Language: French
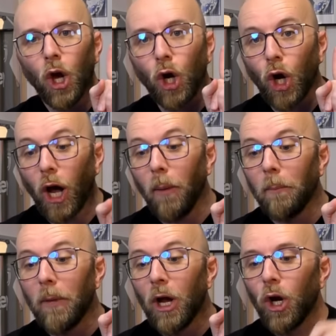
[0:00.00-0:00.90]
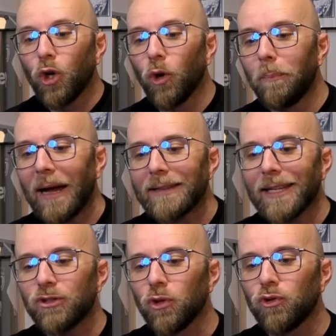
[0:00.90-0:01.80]
comme le
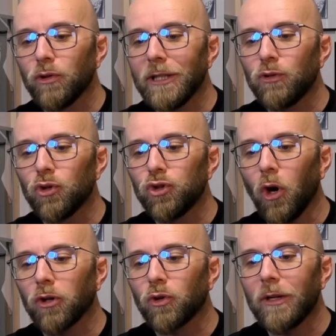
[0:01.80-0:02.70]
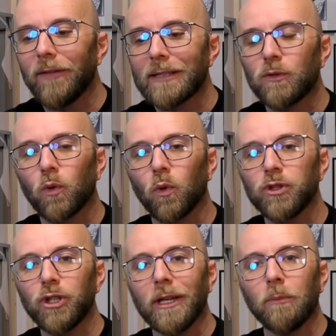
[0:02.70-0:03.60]
partage de données de jeu entre les versions
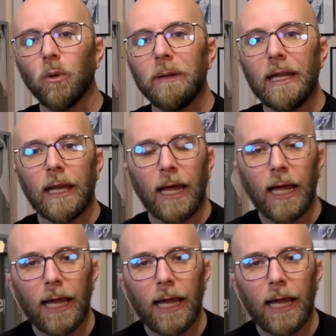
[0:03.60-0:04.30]
console et mobile.